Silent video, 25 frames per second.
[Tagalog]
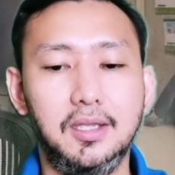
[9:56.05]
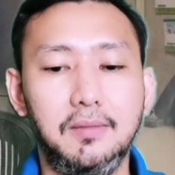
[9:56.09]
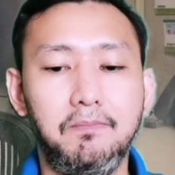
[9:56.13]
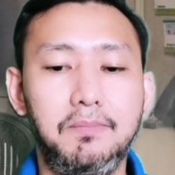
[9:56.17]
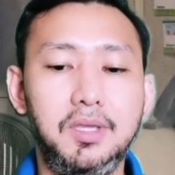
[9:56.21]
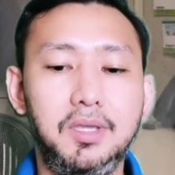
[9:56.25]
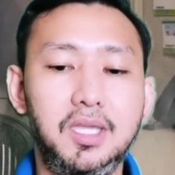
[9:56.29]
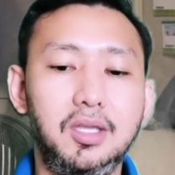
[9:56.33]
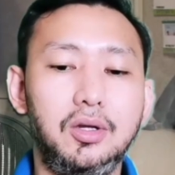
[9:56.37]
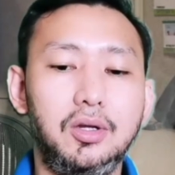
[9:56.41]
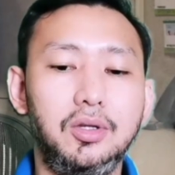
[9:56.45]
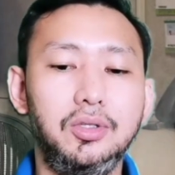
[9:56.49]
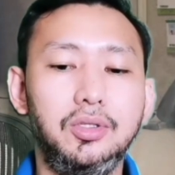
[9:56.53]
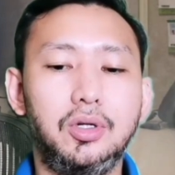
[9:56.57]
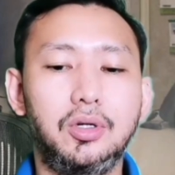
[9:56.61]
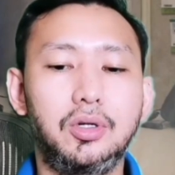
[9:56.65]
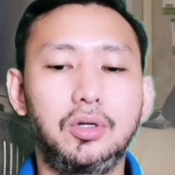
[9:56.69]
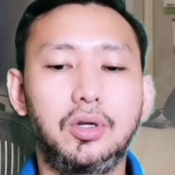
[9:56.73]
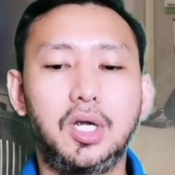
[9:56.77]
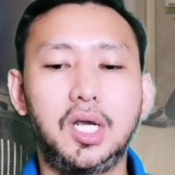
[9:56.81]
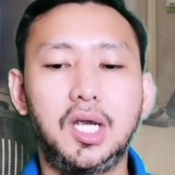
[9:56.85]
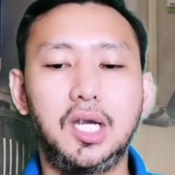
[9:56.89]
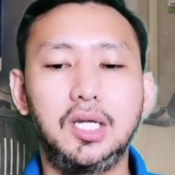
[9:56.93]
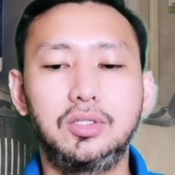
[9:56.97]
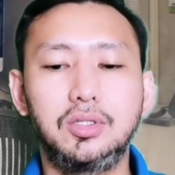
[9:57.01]
be on your
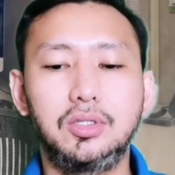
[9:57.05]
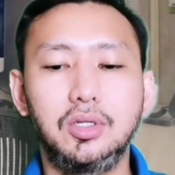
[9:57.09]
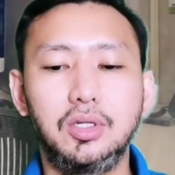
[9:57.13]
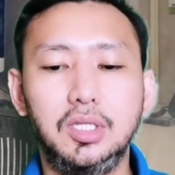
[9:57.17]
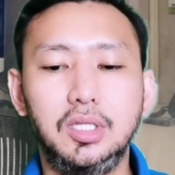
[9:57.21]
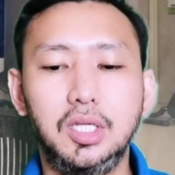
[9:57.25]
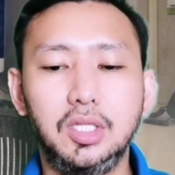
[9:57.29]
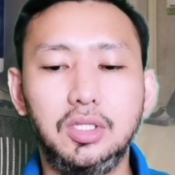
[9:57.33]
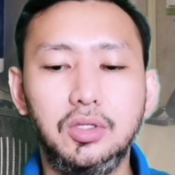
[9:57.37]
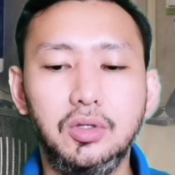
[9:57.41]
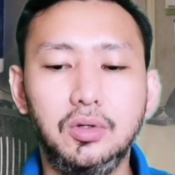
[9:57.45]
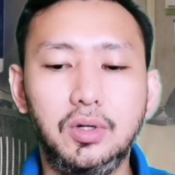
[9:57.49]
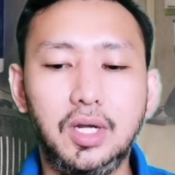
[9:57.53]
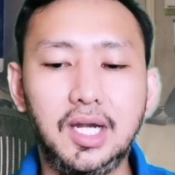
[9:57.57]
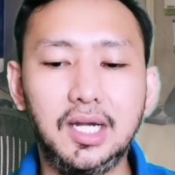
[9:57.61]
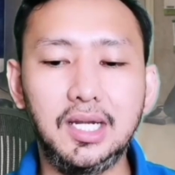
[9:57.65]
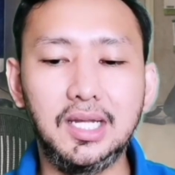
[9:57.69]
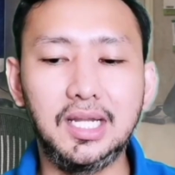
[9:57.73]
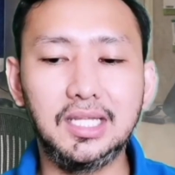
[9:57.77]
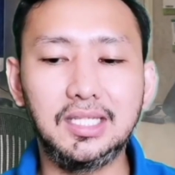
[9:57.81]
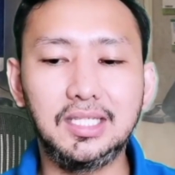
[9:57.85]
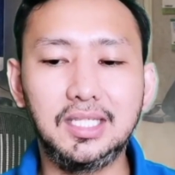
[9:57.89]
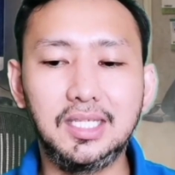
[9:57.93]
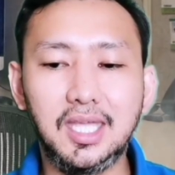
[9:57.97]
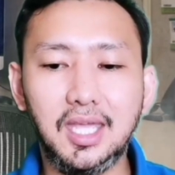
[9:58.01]
guard so that you are
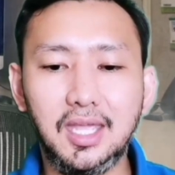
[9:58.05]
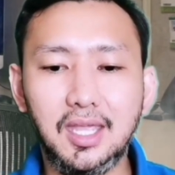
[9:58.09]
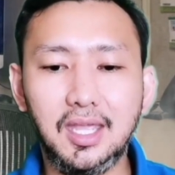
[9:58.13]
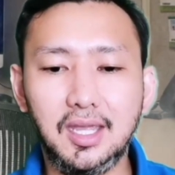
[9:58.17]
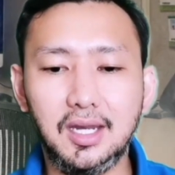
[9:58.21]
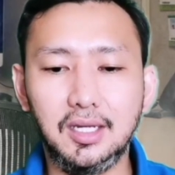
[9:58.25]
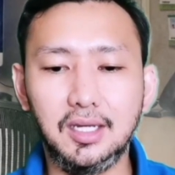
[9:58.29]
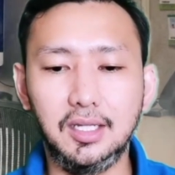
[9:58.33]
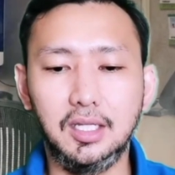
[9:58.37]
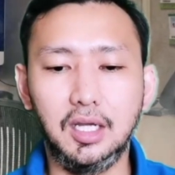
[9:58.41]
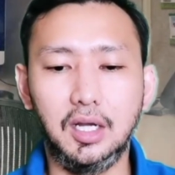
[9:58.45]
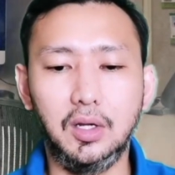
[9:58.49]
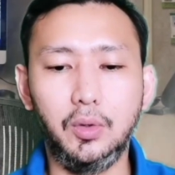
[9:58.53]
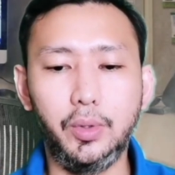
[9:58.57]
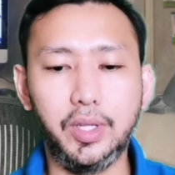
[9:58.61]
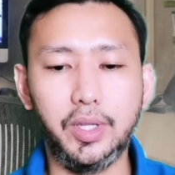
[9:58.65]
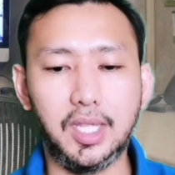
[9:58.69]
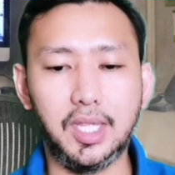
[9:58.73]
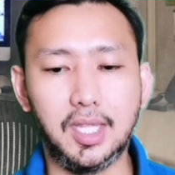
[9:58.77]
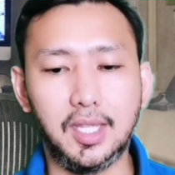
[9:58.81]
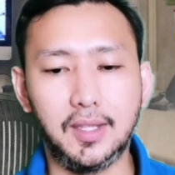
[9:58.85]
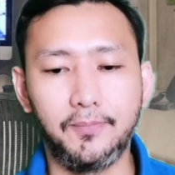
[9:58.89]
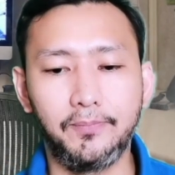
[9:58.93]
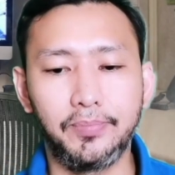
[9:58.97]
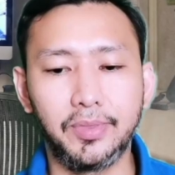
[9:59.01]
not carried
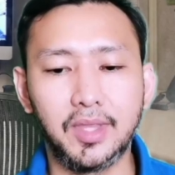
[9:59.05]
away